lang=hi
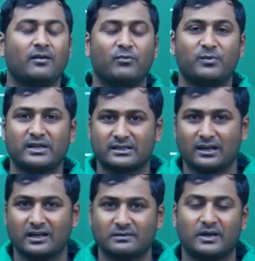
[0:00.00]
प्रीवियस
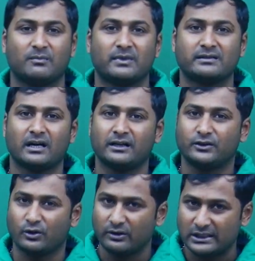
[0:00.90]
क्लास में हमने सारी
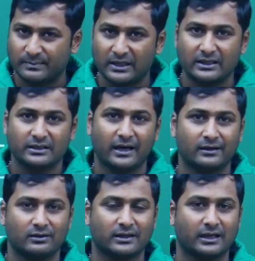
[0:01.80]
थ्योरीज पढ़ ली थी
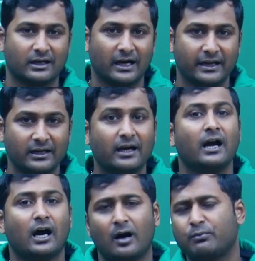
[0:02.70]
हाइड्रोजन के रिगार्डिंग
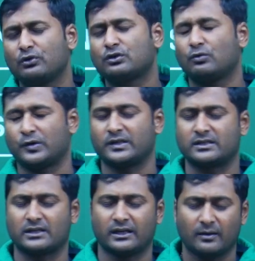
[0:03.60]
अब कुछ
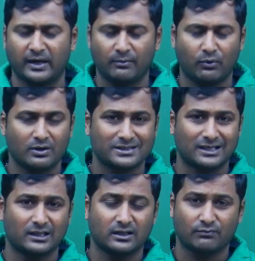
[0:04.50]
क्वेश्चंस करेंगे मैंने बहुत
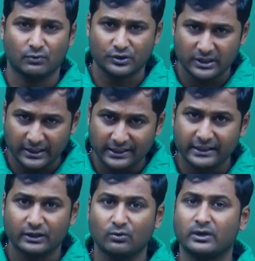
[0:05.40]
ज़्यादा टफ क्वेश्चन नहीं
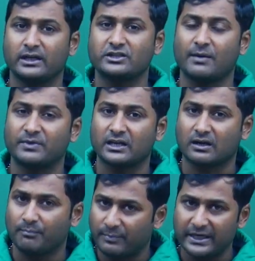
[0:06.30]
लिए क्योंकि ये चैप्टर
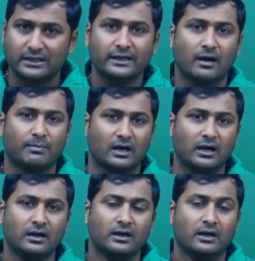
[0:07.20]
कम्प्लीटली आपका